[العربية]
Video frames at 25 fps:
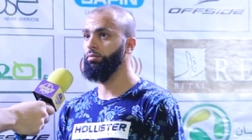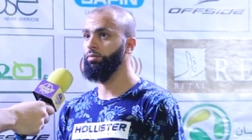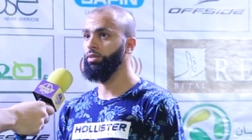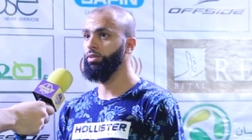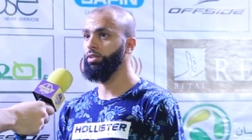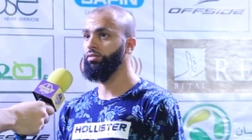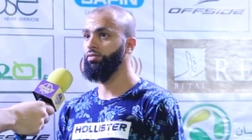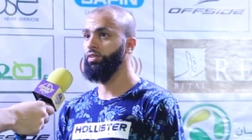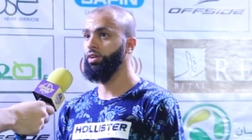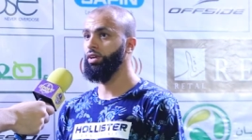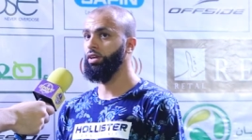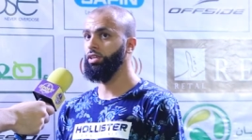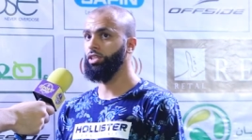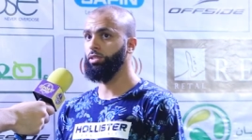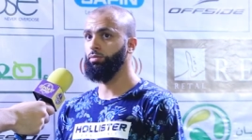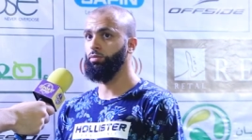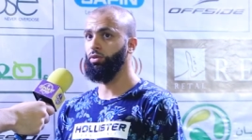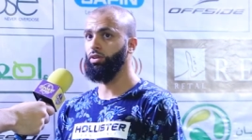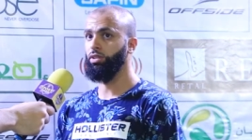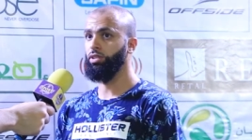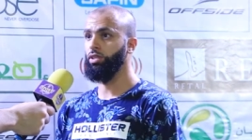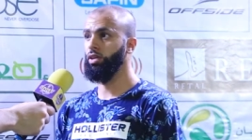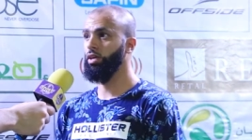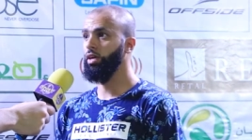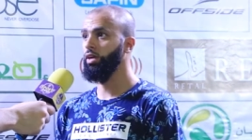من فريق
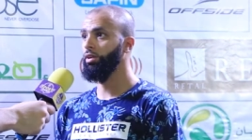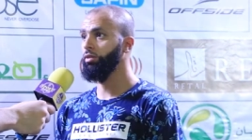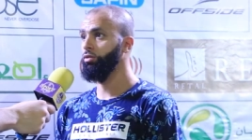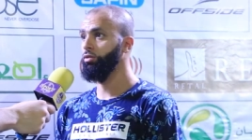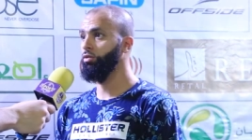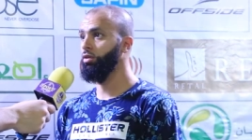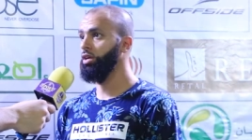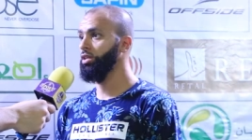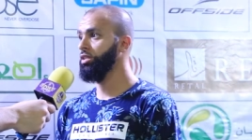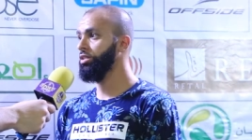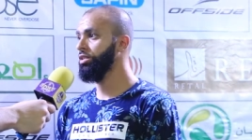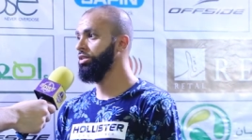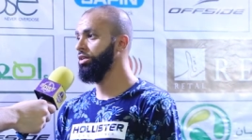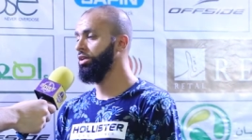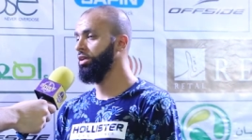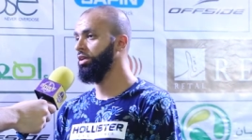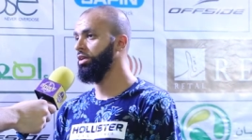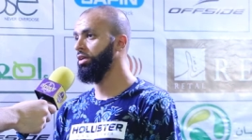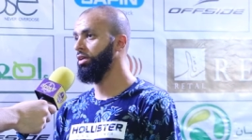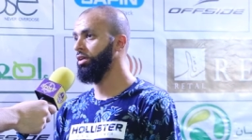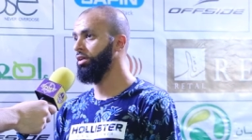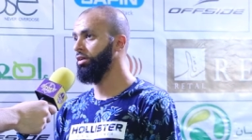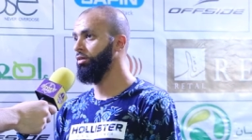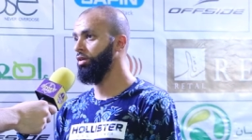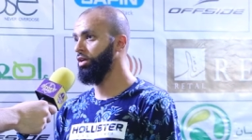سبورت يارد واشكر
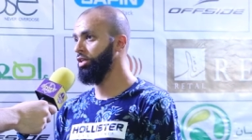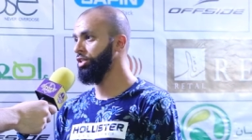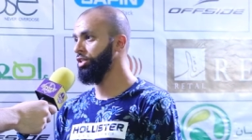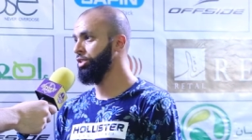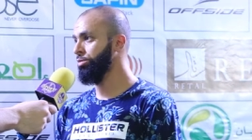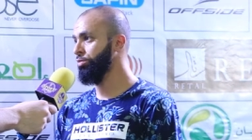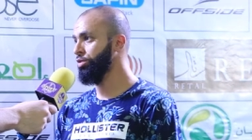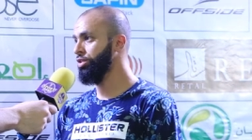وخص